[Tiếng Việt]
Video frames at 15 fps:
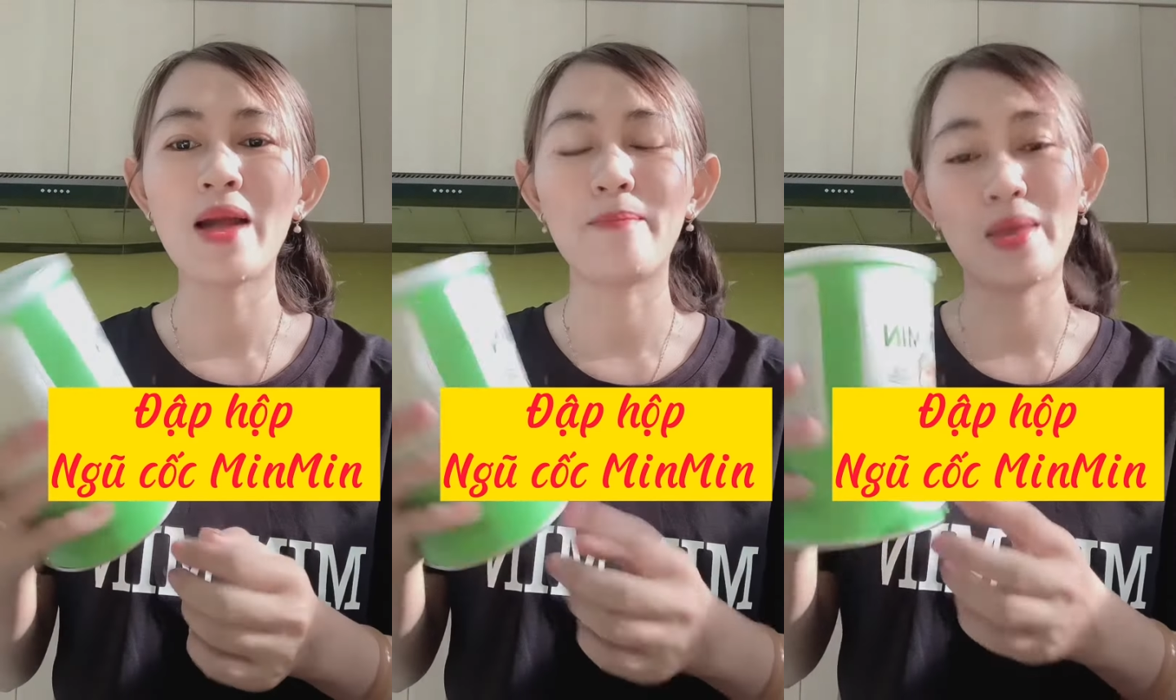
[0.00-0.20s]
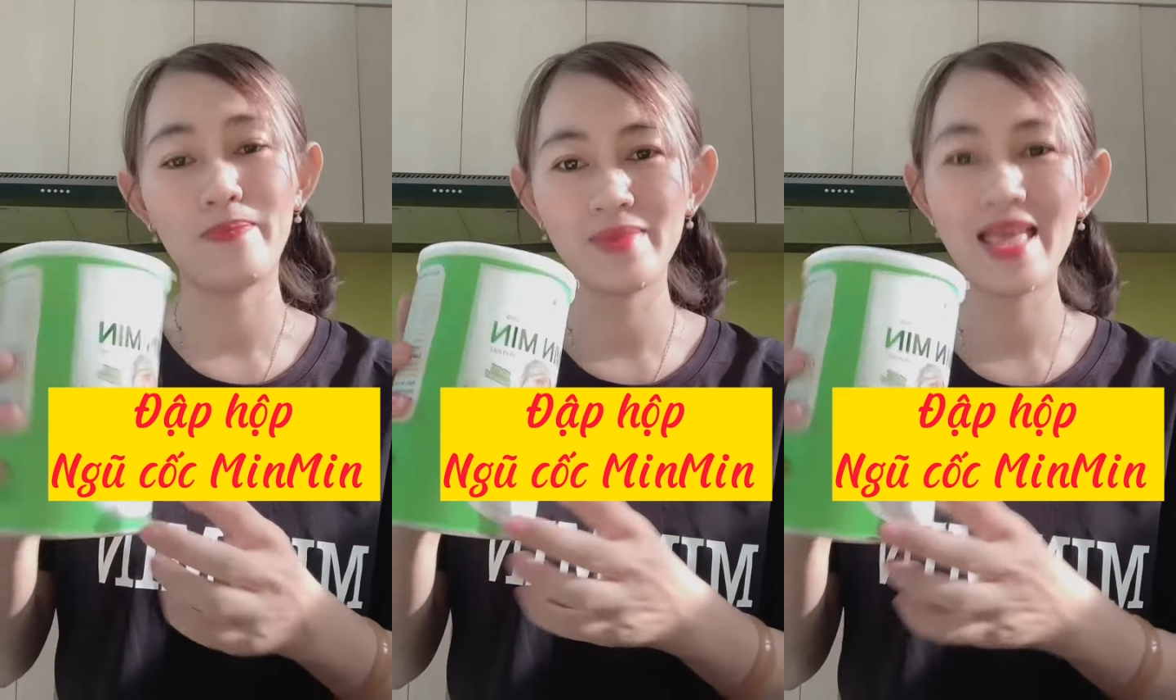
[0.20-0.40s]

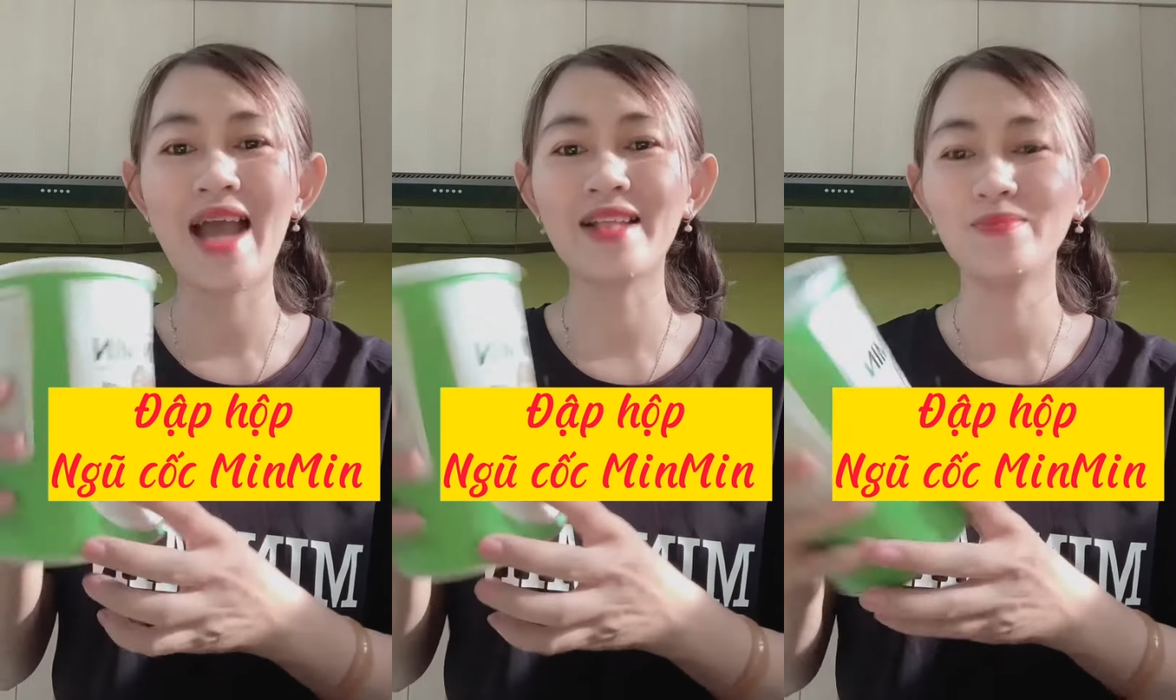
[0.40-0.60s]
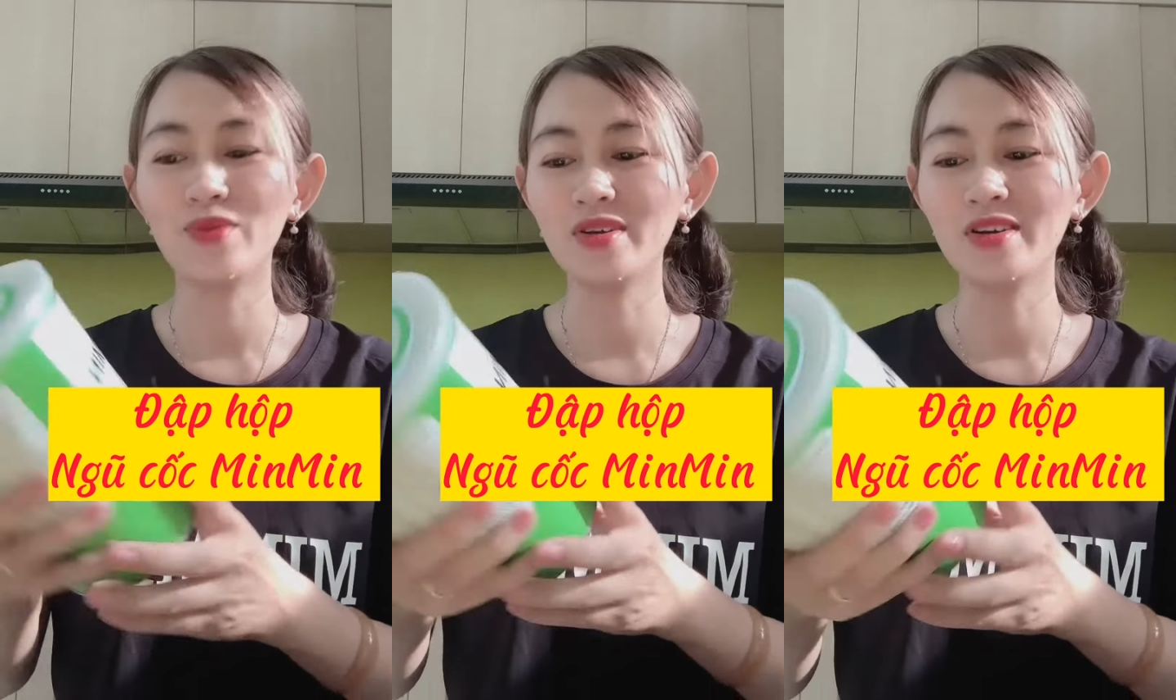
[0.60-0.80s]
đàm đẹp
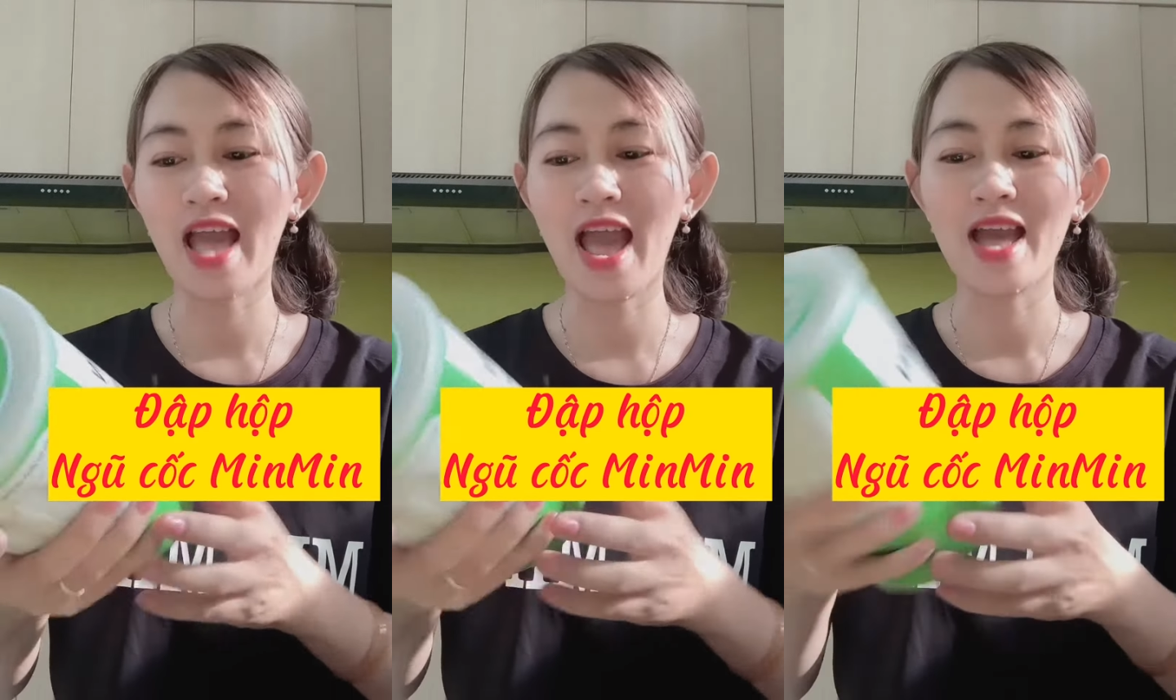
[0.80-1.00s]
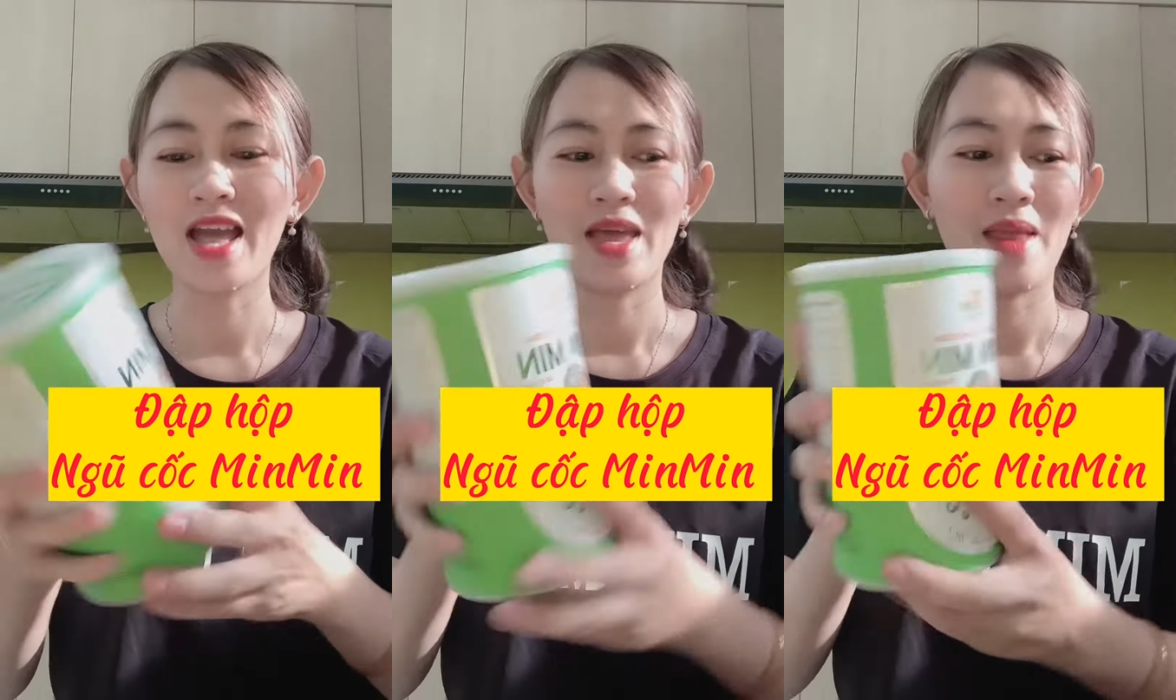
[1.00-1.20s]
da đó mọi người
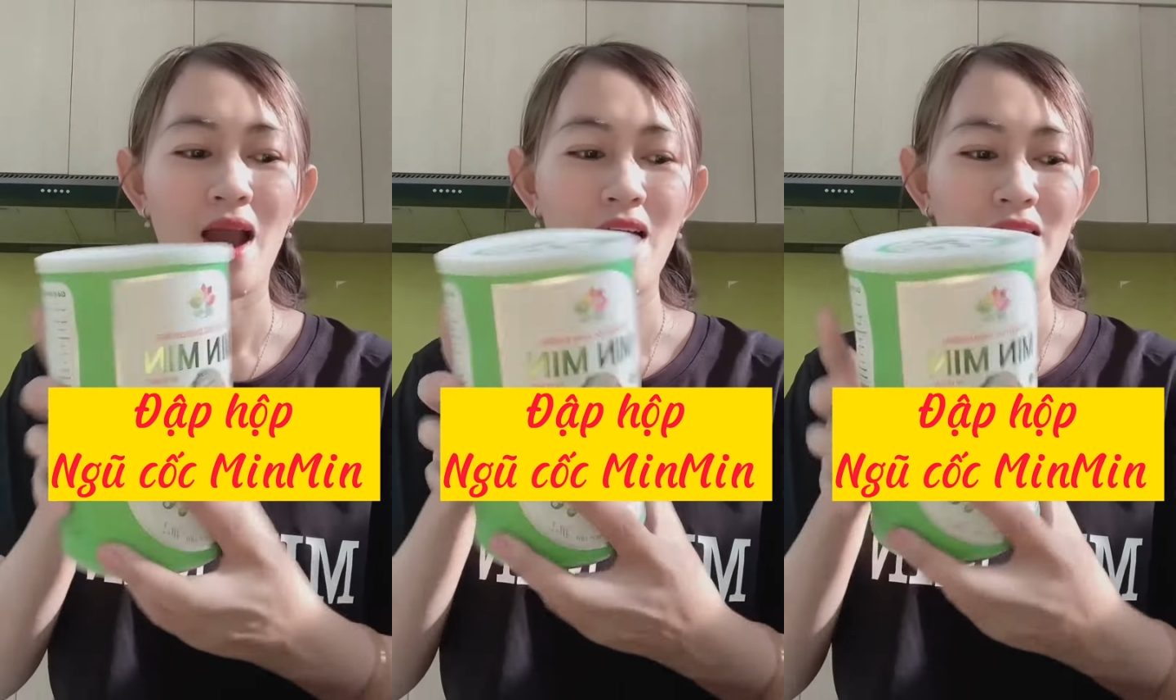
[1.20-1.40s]
ạ à.